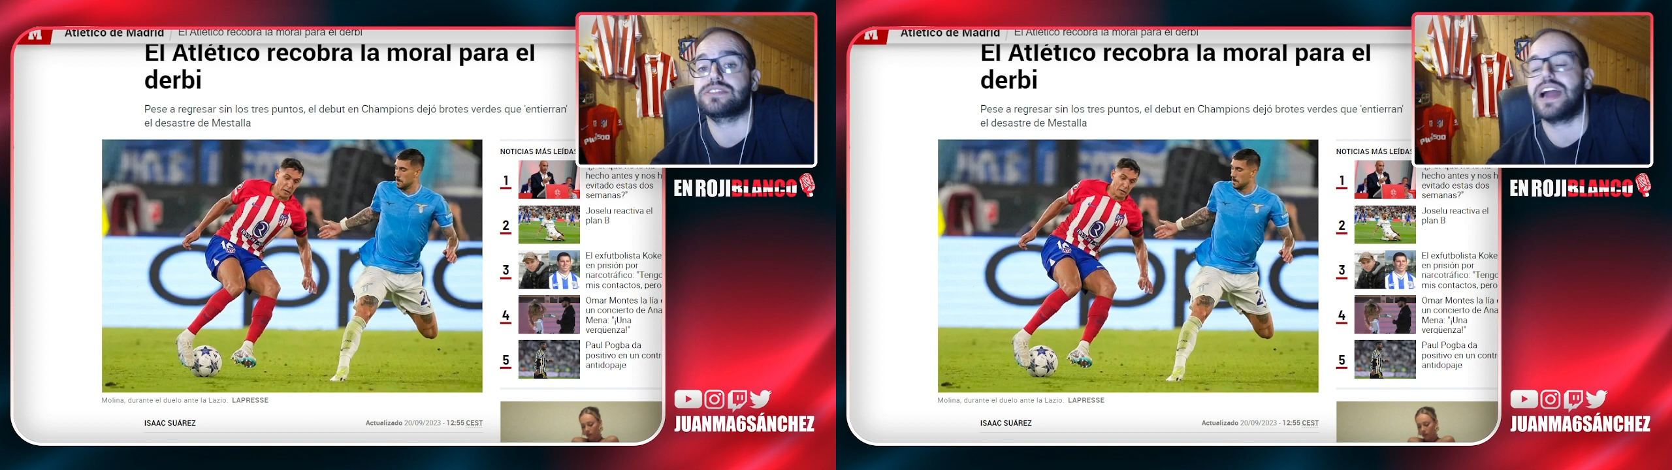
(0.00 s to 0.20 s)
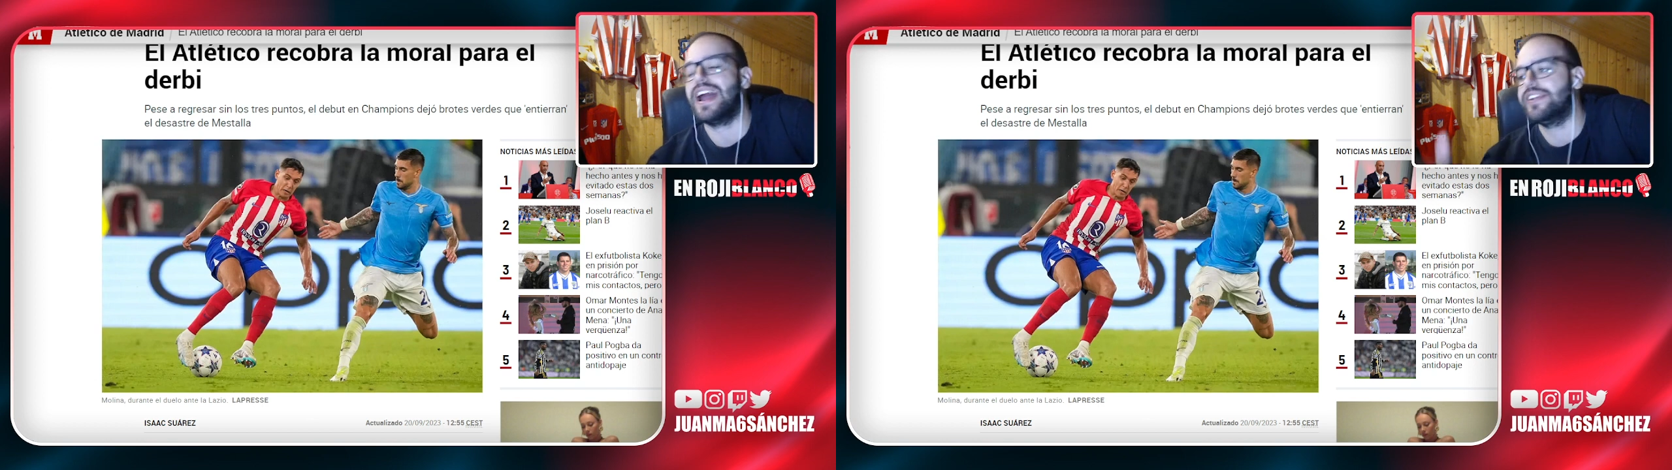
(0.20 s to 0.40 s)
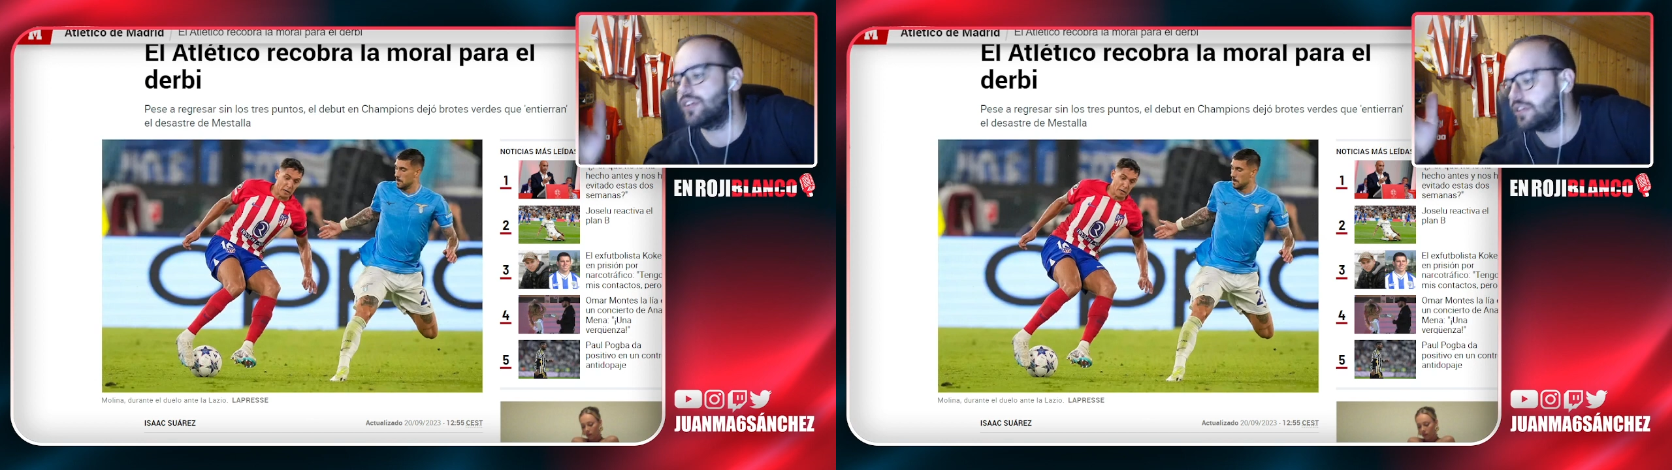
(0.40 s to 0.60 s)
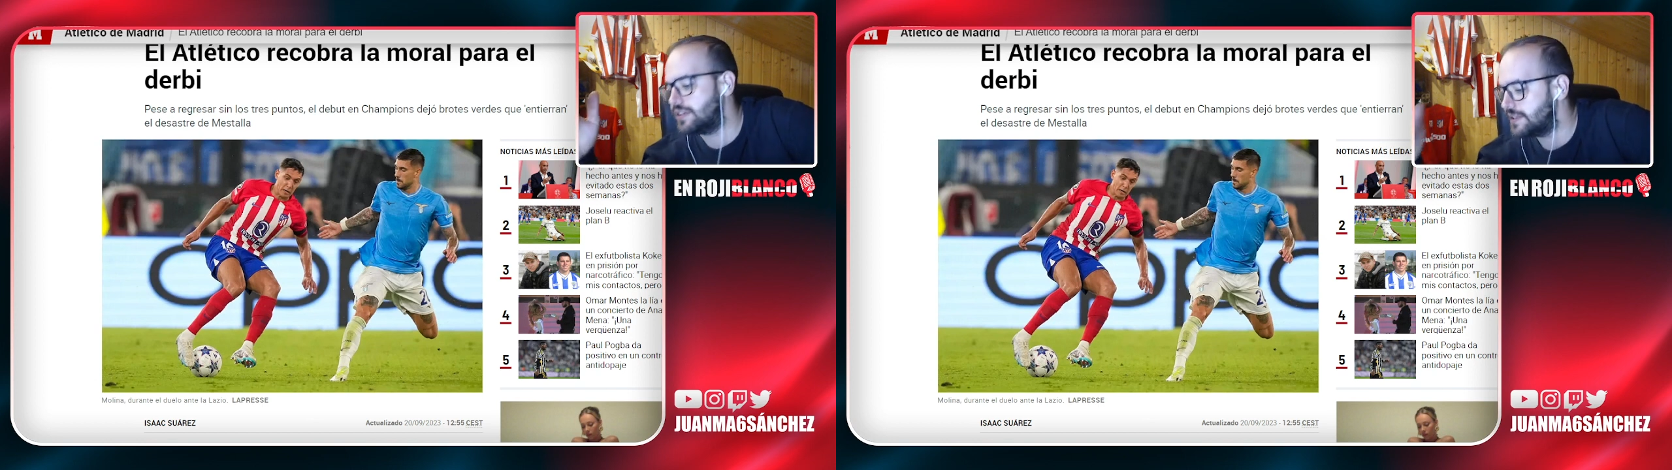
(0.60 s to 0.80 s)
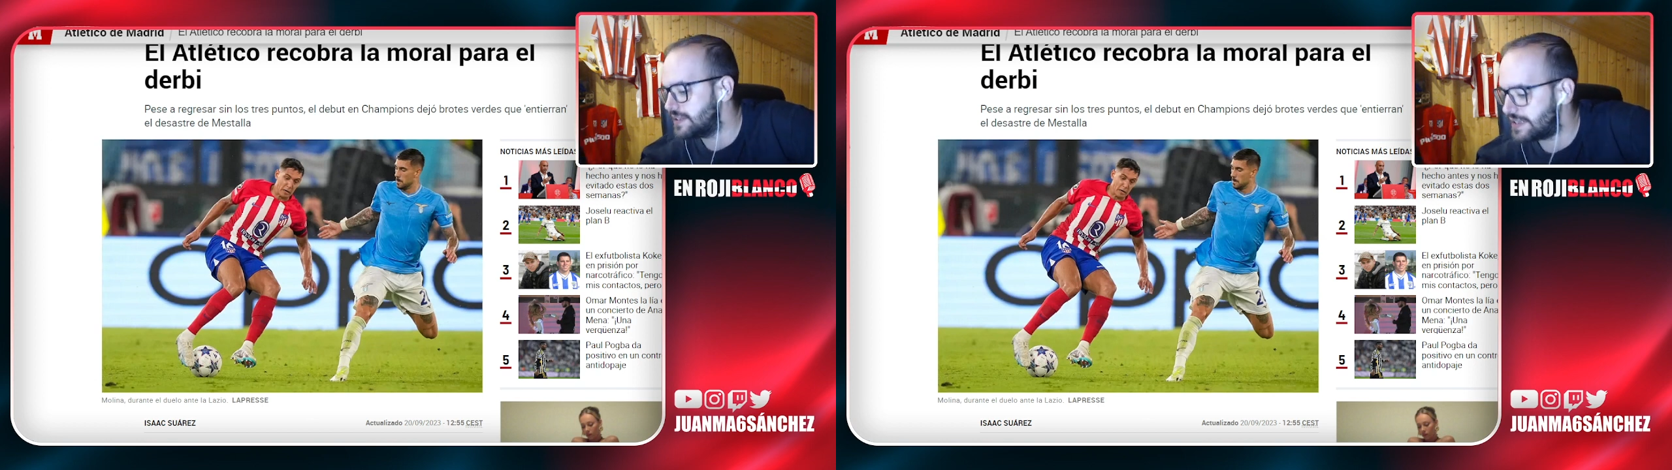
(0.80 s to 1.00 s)
Ah, no
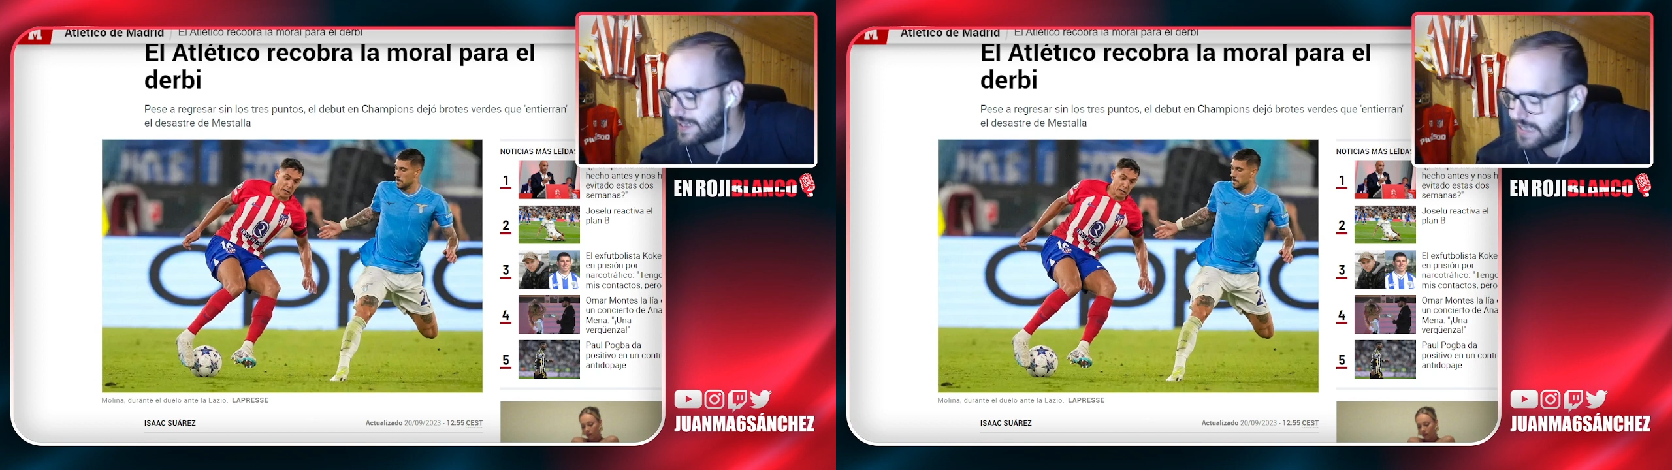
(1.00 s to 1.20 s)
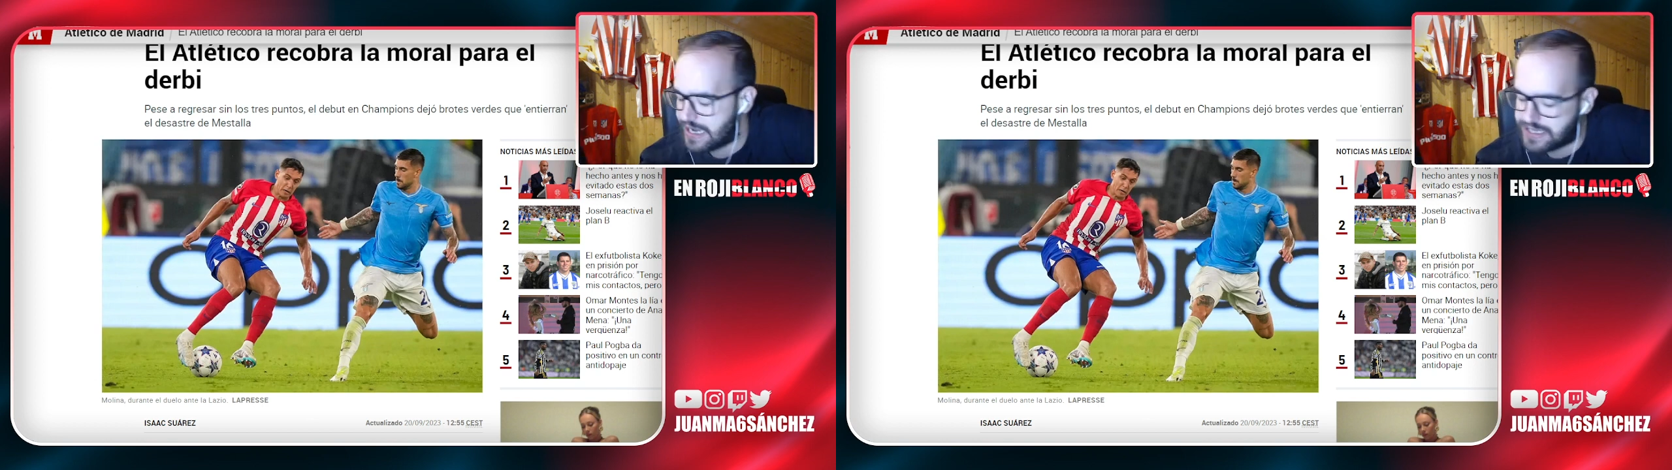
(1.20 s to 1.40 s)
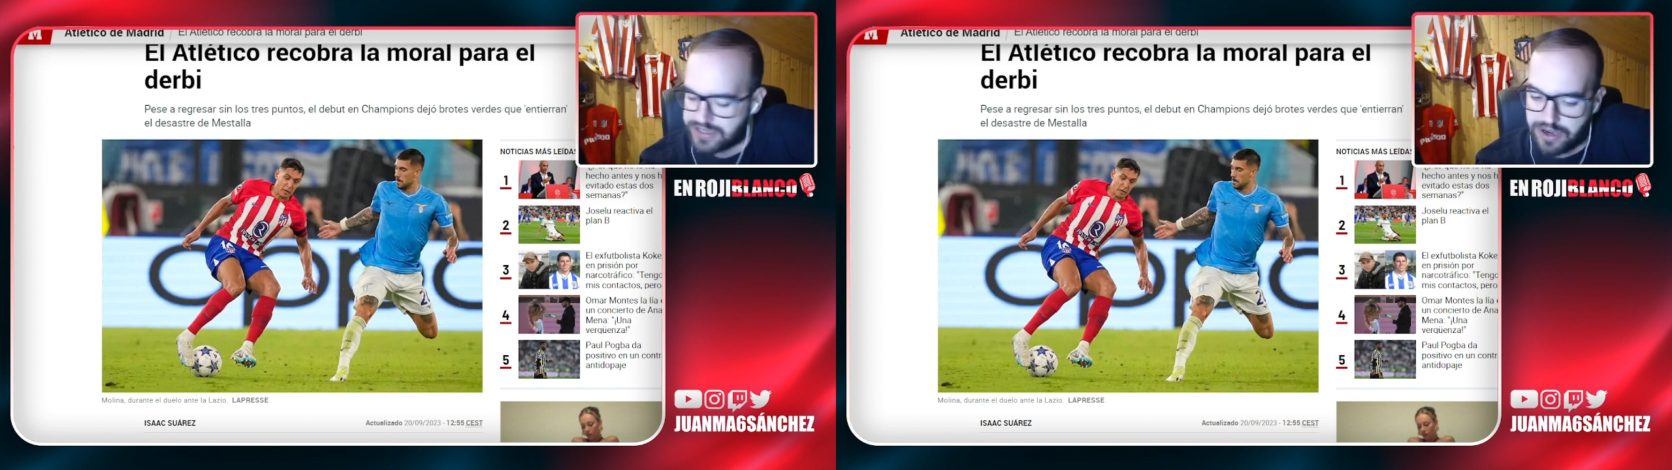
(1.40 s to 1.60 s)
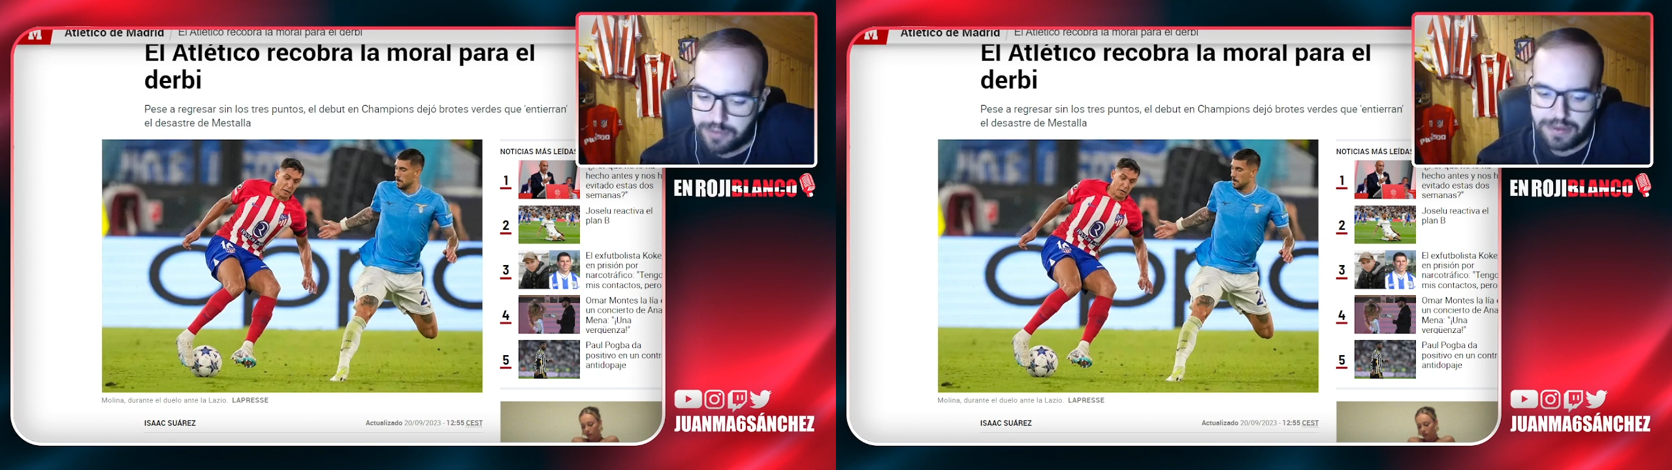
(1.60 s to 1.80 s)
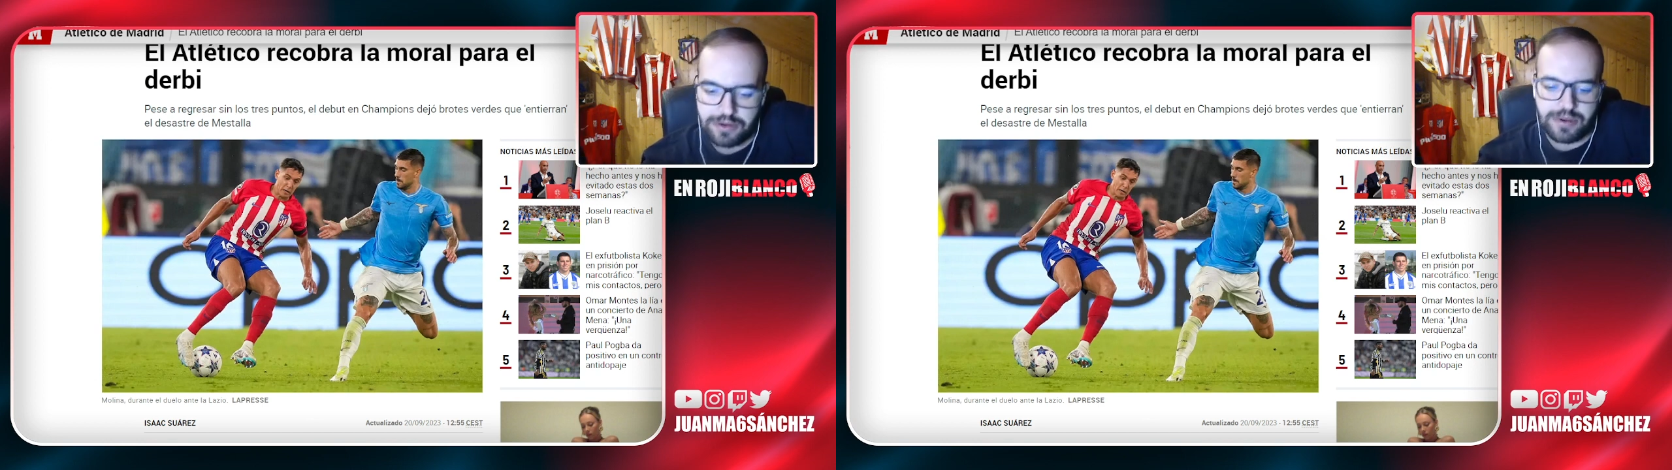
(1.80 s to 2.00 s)
que se ha lesionado
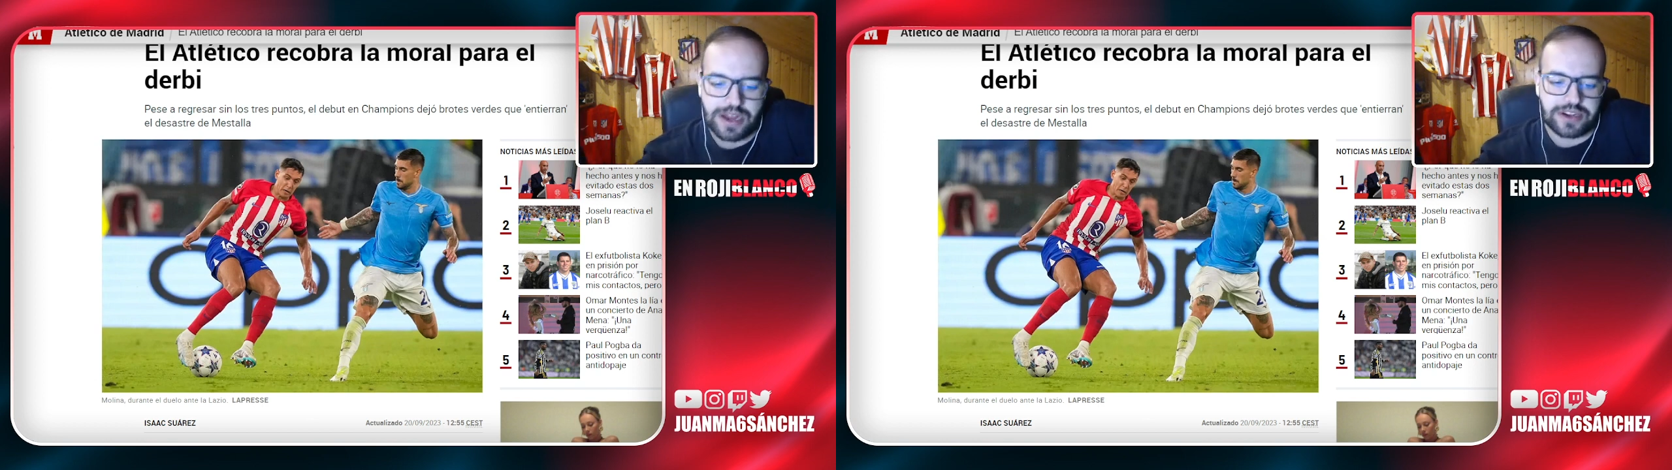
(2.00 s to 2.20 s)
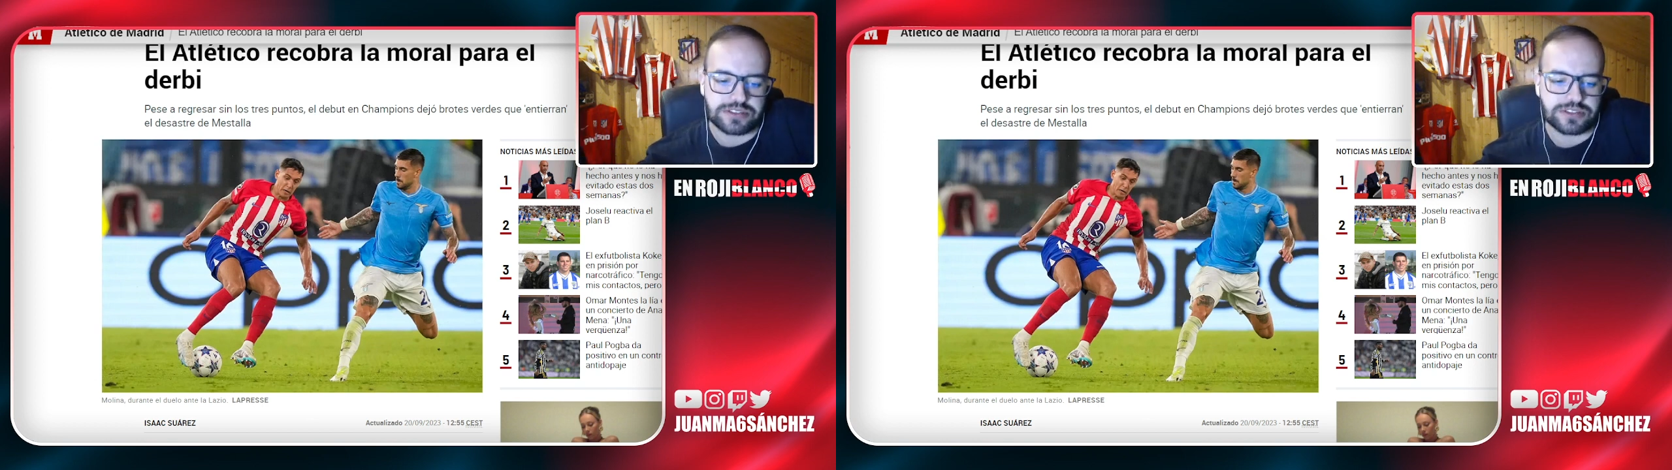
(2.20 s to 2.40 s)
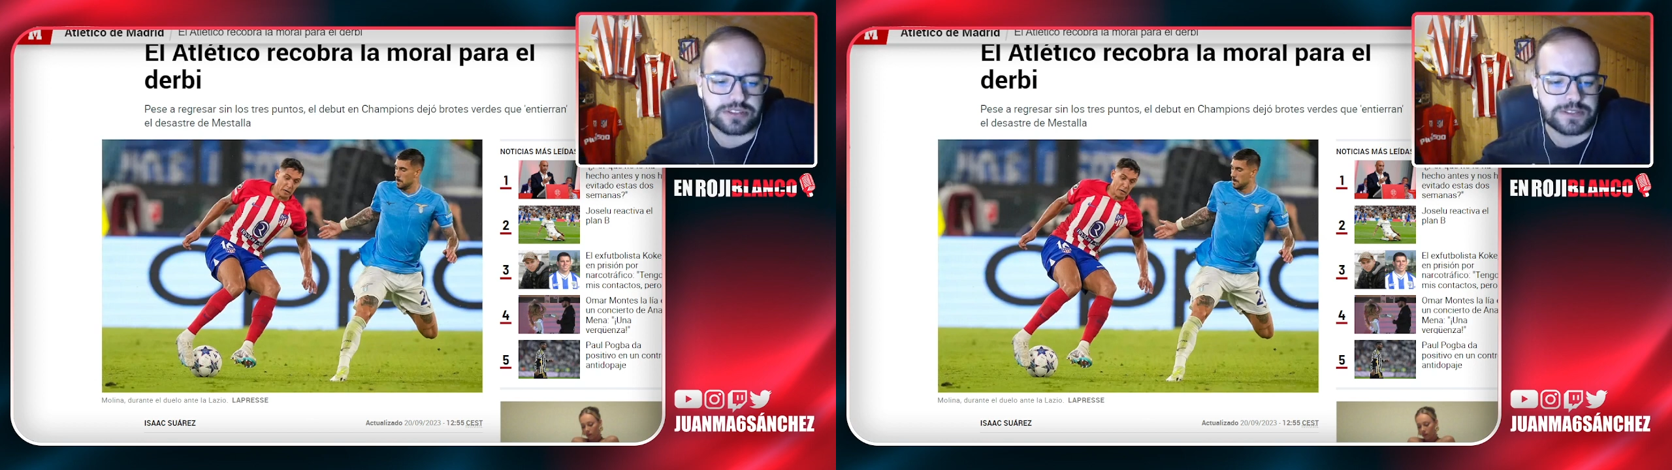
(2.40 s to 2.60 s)
Pablo Barrios, ¿no?